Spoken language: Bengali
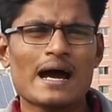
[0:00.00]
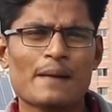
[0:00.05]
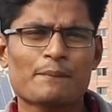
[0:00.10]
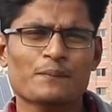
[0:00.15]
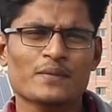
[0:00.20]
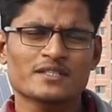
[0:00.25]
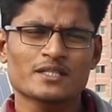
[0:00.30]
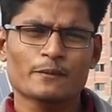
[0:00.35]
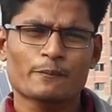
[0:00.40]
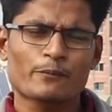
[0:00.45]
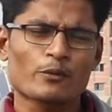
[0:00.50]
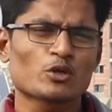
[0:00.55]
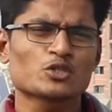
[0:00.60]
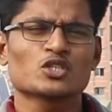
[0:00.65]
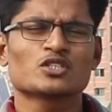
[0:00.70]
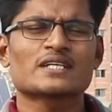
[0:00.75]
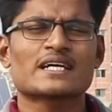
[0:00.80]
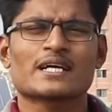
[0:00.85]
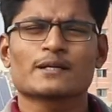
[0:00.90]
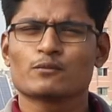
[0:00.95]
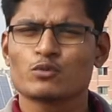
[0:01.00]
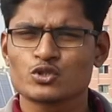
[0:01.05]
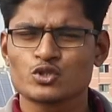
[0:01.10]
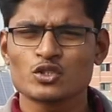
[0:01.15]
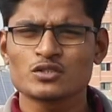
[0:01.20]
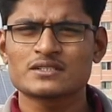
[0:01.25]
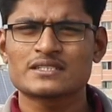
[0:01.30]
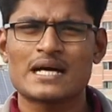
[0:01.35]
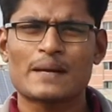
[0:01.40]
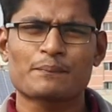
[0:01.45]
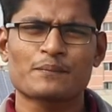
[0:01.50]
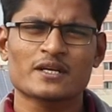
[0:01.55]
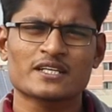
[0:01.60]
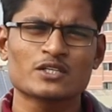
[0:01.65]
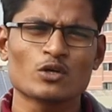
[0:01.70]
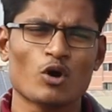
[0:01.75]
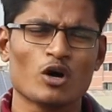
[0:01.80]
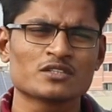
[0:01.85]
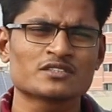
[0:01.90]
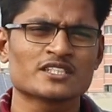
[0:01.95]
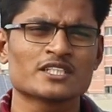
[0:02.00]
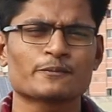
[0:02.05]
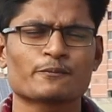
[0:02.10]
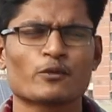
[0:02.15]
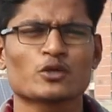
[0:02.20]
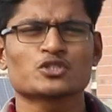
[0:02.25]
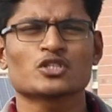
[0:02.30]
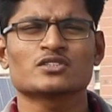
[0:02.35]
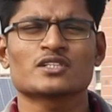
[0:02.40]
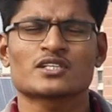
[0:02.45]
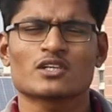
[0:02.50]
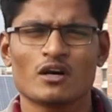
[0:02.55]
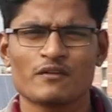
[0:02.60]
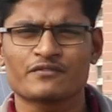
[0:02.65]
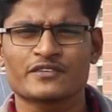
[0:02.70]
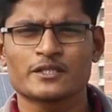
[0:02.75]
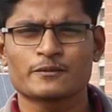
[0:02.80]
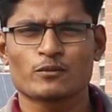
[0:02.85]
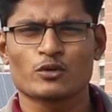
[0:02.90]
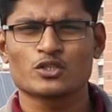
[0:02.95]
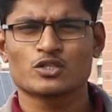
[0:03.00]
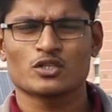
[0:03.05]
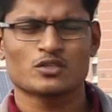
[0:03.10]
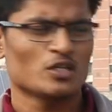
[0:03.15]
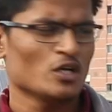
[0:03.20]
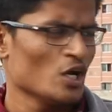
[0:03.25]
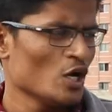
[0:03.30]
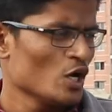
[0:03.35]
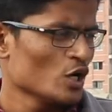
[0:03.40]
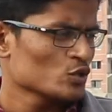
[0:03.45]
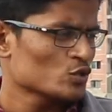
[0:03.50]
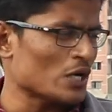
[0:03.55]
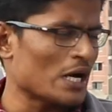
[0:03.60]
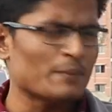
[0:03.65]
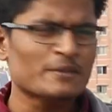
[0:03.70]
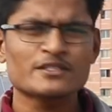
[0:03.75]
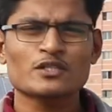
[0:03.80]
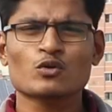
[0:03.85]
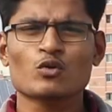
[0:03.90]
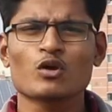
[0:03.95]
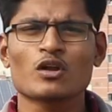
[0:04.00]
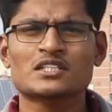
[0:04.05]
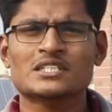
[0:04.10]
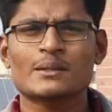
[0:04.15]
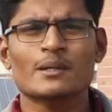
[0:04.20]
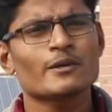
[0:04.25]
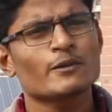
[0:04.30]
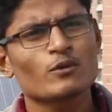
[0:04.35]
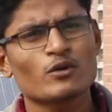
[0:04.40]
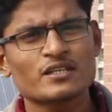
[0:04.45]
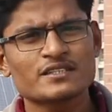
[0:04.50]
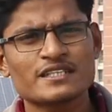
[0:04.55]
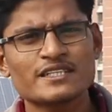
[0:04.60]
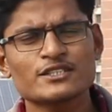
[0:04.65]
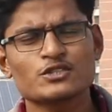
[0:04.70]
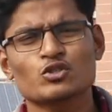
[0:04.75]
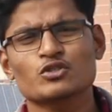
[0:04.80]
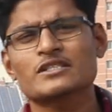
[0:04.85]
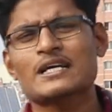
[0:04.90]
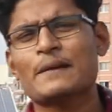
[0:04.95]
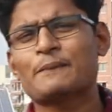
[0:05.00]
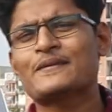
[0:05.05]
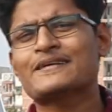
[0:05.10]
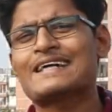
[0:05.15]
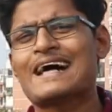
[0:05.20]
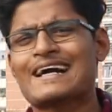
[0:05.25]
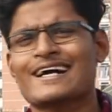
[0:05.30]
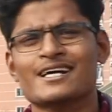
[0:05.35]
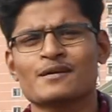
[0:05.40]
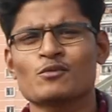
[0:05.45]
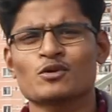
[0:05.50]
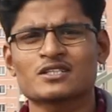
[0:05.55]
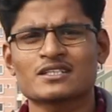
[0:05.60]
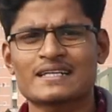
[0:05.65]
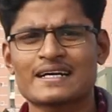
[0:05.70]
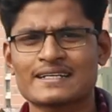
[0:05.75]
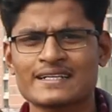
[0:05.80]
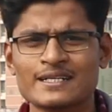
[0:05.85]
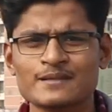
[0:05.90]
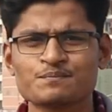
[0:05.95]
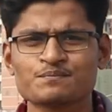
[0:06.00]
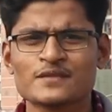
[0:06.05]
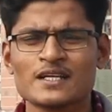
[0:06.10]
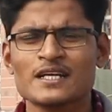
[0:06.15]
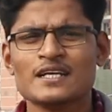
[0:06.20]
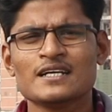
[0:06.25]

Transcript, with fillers: আপনাদের প্রয়োজনটা আগে বুঝুন যে আপনার কি গিট প্রয়োজন নাকি অফগিট প্রয়োজন তো আমি একটু খোলাসাভাবে বলে নিই যদি আপনি ঢাকার মধ্যে থাকেন